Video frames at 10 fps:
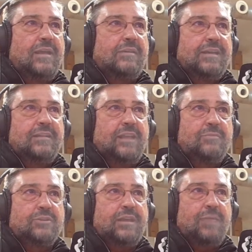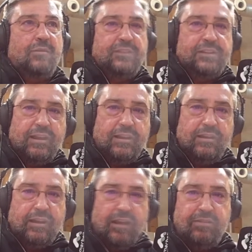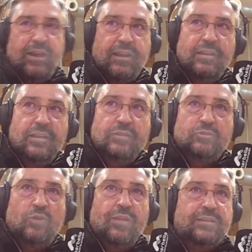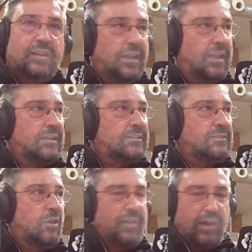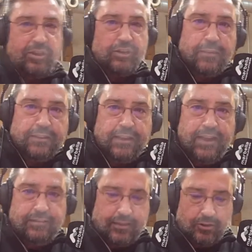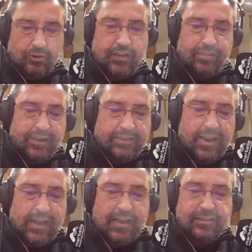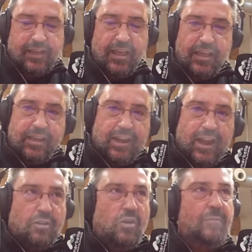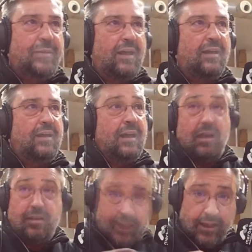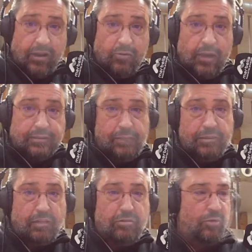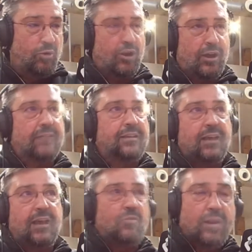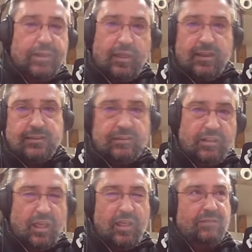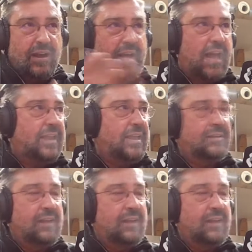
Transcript: que tenemos que aprovechar y realizar todas las obligaciones pertinentes, los quehaceres de la casa, ir a la compra, hacer alguna tramitación burocrática en cualquiera de las entidades bancarias,